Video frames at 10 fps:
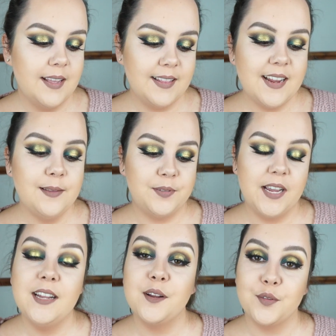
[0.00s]
Teraz
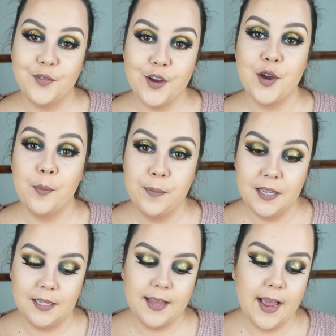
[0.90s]
przejdę do swojej
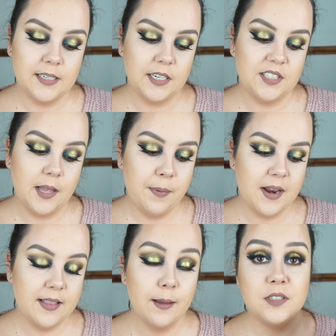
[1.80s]
opinii. Także, czy ta
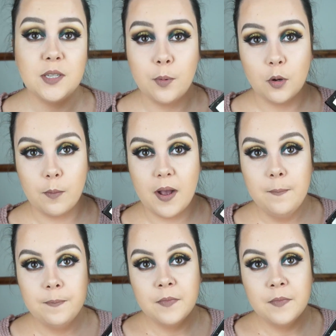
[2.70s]
paleta mi się podoba?